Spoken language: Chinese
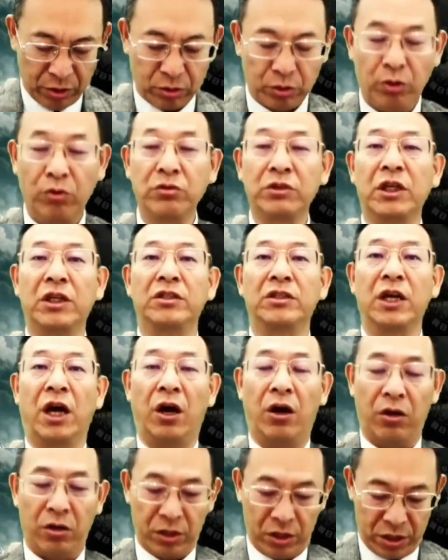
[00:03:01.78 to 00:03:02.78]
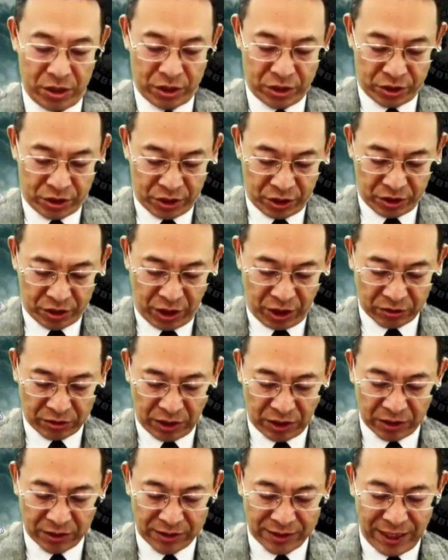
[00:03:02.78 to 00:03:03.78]
东正教、新教
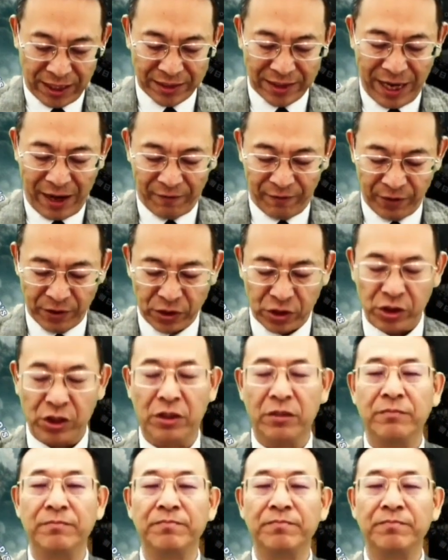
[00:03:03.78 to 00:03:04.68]
等三大分支。